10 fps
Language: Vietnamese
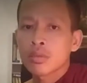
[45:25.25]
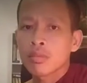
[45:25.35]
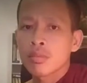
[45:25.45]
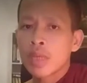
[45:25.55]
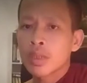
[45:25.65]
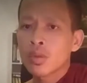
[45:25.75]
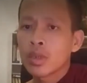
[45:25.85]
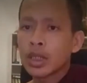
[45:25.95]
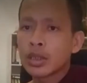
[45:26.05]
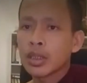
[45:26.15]
bạch ruột
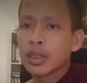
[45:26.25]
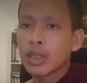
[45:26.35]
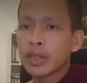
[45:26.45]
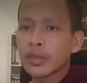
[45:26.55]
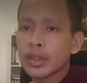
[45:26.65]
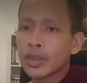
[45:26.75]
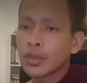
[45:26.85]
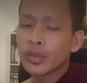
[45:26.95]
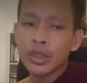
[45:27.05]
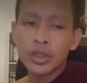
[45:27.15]
nơi thế anh xì
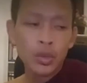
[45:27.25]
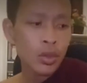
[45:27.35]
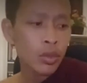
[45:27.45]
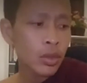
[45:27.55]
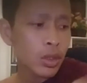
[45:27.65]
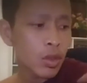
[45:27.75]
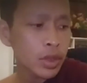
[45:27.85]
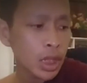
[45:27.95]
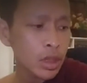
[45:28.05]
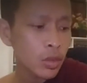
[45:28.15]
chúc tục lôi con trai
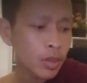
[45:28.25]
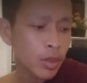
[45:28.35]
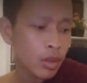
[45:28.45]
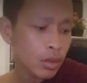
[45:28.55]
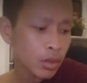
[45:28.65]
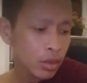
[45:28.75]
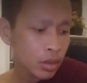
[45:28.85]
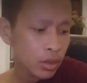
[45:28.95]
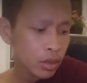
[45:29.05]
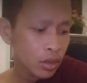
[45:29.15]
như ruột mong
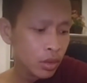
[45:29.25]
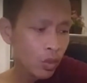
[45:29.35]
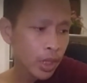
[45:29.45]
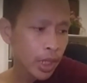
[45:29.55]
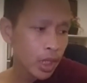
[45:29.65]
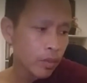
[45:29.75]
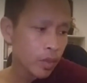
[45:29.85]
tục kê về